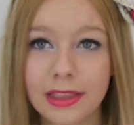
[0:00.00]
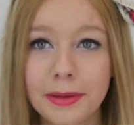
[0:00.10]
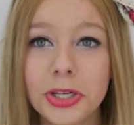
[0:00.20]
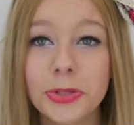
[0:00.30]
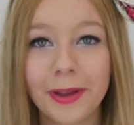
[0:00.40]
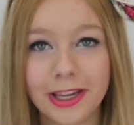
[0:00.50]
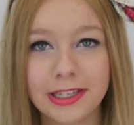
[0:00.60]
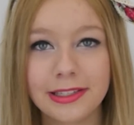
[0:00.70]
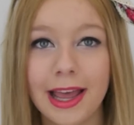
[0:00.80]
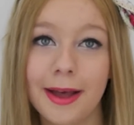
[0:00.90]

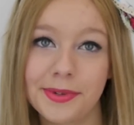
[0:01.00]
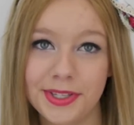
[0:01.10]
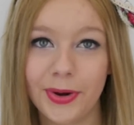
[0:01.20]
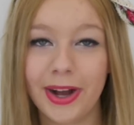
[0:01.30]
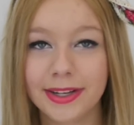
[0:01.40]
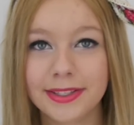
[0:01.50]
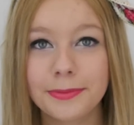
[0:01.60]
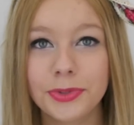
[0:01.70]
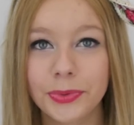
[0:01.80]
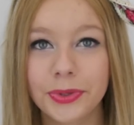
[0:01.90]
Dementsprechend habe ich auch Angst im